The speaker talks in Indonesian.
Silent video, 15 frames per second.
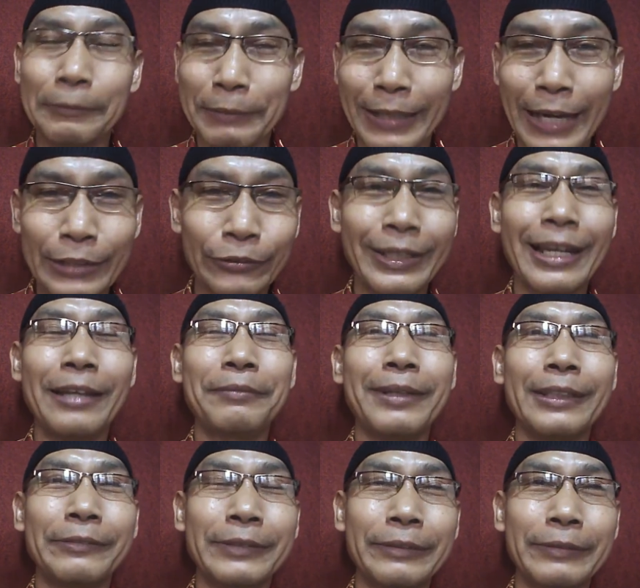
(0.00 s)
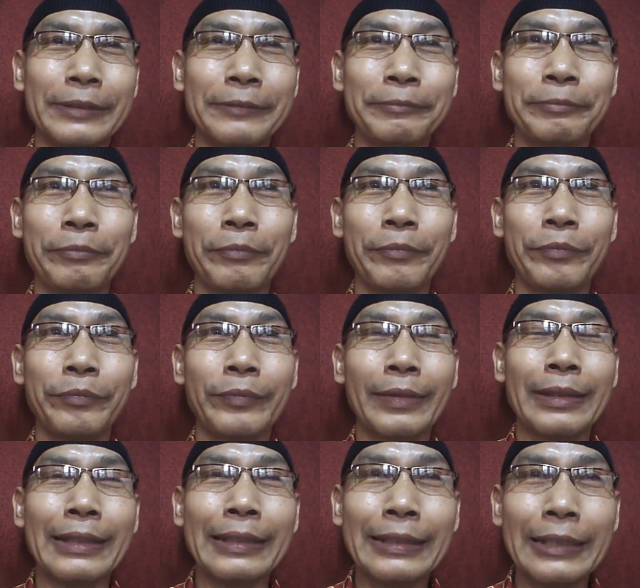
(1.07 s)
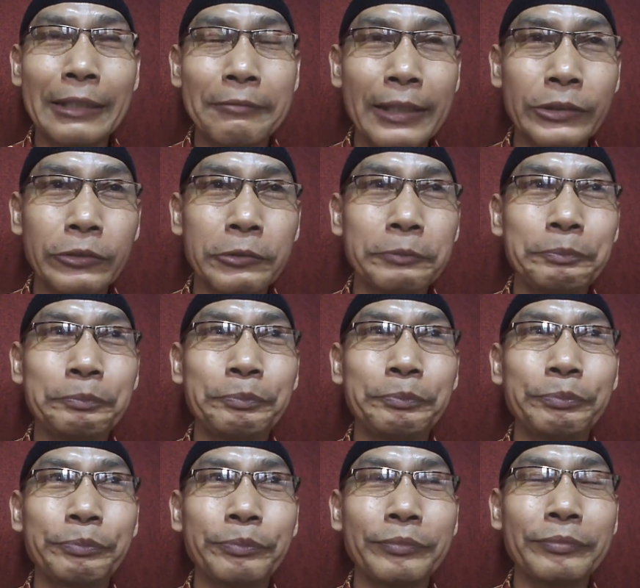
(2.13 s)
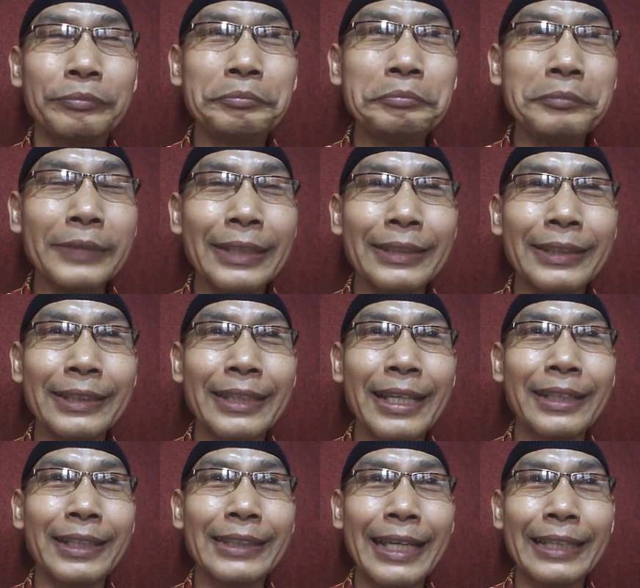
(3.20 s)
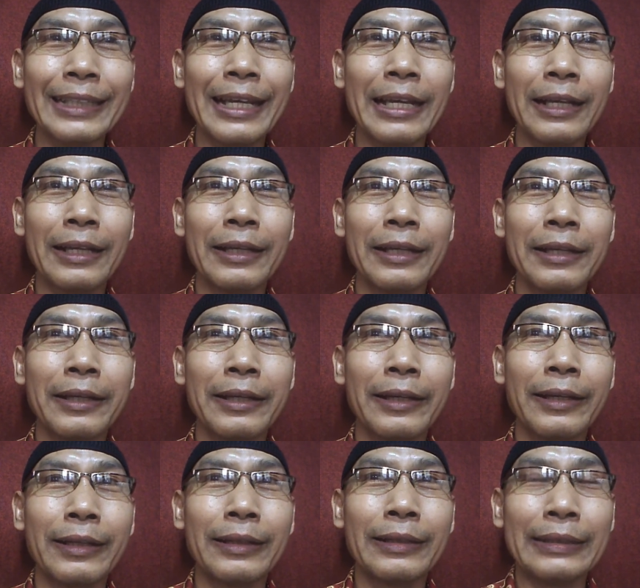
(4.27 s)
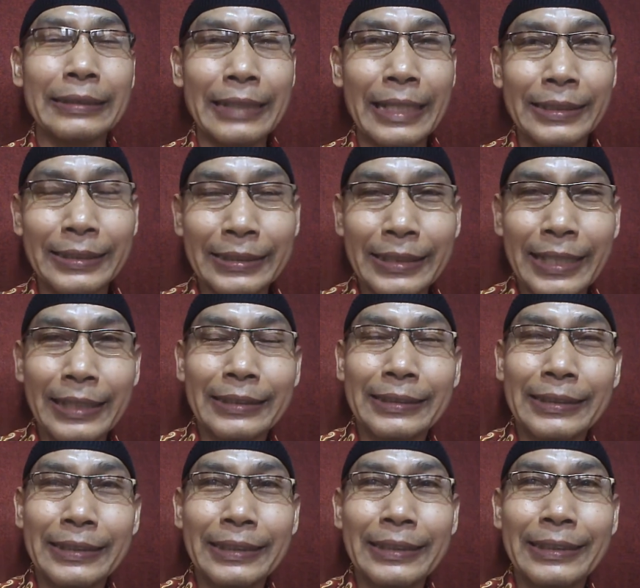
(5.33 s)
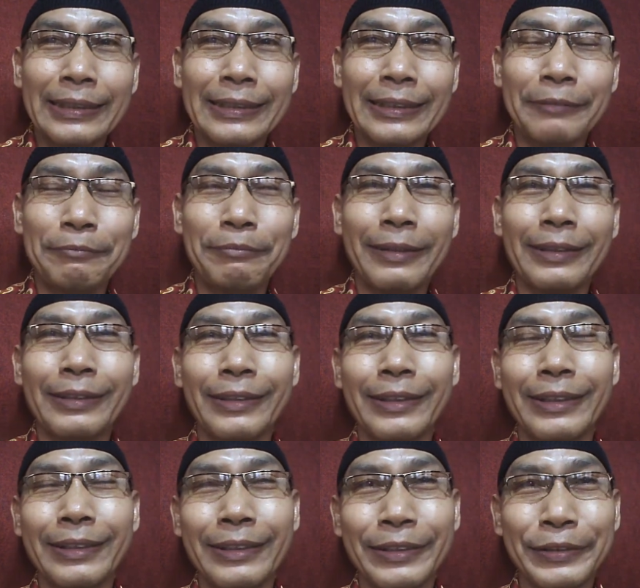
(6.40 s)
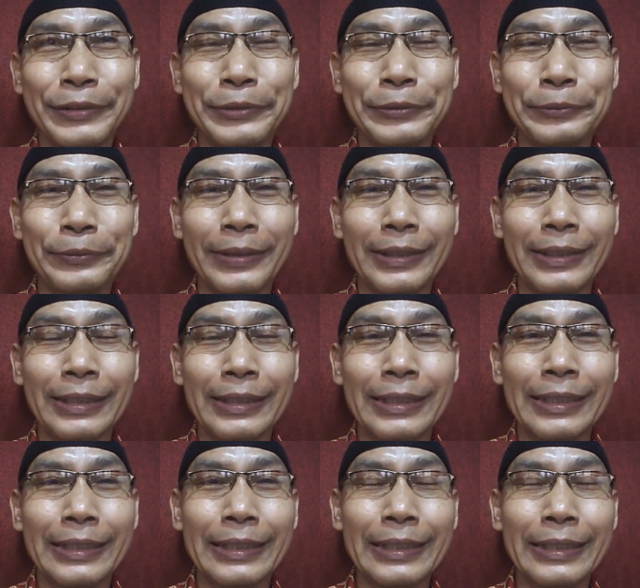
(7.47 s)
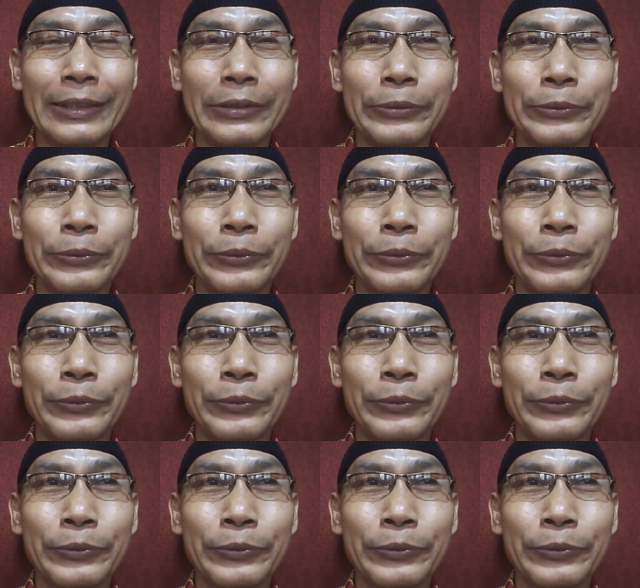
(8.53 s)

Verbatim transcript: ini langsung lama teman-teman termasuk tetangga saya tasnya kecil tempat duit itu